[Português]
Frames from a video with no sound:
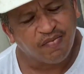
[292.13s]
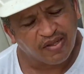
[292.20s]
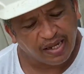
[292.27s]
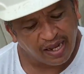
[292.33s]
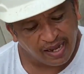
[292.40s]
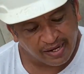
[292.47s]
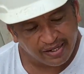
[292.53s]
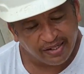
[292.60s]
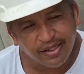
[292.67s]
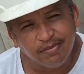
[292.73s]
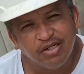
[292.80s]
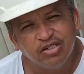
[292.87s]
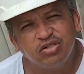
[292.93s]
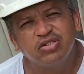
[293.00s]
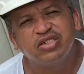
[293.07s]

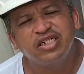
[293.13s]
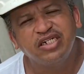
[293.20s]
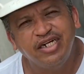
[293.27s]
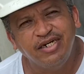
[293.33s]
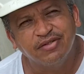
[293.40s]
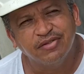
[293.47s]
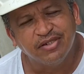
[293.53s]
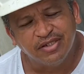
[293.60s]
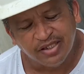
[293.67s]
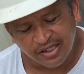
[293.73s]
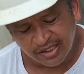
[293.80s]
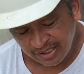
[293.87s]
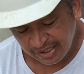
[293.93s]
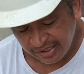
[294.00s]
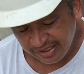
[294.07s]
reclama do trilho
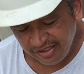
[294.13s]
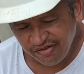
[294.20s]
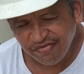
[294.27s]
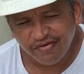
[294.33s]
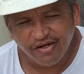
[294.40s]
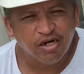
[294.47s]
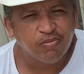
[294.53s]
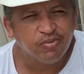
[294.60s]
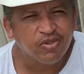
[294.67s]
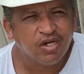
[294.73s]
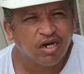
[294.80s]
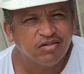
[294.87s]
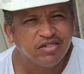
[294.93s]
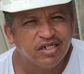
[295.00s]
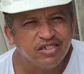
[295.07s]
de ferro por
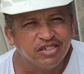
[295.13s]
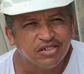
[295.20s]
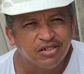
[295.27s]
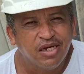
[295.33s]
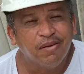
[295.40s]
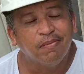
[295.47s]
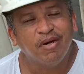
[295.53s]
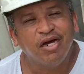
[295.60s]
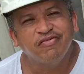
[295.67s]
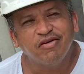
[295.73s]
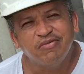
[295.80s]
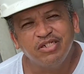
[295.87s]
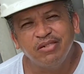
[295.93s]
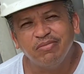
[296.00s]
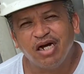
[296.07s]
causa disso. Mas
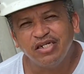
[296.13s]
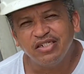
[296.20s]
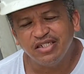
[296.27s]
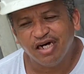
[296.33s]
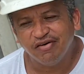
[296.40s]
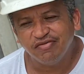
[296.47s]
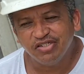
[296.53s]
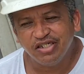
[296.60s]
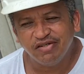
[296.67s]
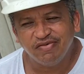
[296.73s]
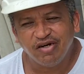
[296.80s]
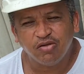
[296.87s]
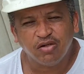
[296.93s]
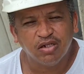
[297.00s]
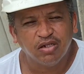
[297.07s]
vamos imaginar, você
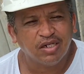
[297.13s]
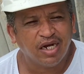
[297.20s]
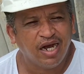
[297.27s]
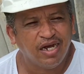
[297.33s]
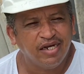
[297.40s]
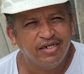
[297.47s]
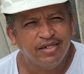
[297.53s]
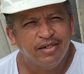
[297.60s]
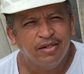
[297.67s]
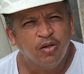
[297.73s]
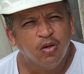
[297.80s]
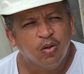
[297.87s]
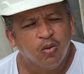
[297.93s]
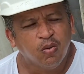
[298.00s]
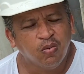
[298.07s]
vai colocar aí
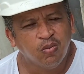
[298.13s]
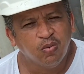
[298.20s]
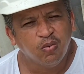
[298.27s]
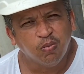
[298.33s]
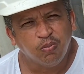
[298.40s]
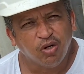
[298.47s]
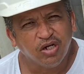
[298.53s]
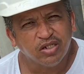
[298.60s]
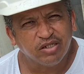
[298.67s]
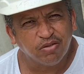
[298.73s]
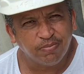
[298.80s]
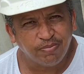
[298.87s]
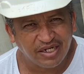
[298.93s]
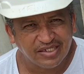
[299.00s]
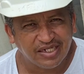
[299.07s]
um, um portão
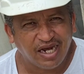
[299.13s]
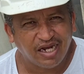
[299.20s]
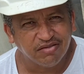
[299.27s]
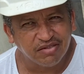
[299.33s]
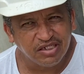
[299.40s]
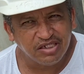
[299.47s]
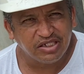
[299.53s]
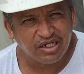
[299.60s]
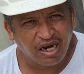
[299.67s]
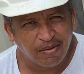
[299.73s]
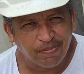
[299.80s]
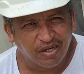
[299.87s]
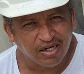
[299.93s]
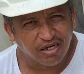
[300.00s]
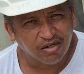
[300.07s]
pesado de
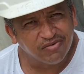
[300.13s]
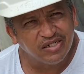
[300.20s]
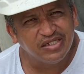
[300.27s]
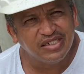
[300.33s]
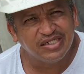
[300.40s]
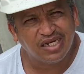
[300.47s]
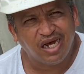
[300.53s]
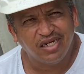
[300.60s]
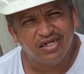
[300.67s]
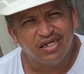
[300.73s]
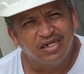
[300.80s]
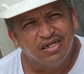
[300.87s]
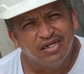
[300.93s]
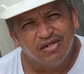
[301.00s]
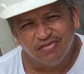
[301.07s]
chapa galvanizada.
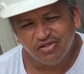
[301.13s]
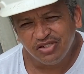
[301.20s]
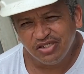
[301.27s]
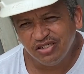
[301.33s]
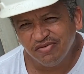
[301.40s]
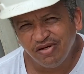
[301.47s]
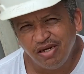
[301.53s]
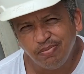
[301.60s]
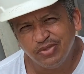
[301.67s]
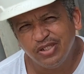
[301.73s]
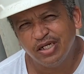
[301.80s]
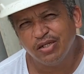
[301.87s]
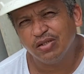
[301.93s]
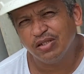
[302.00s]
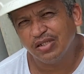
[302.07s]
Você não vai
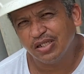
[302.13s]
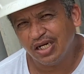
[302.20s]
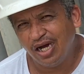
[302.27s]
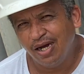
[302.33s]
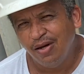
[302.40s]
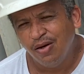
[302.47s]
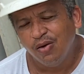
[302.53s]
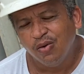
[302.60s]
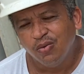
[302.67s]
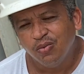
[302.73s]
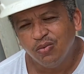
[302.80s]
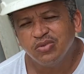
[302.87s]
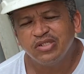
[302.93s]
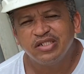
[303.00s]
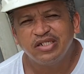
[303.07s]
poder colocar
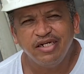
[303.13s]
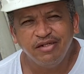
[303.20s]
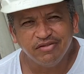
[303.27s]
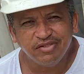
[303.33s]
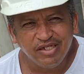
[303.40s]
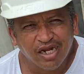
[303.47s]
um trilho de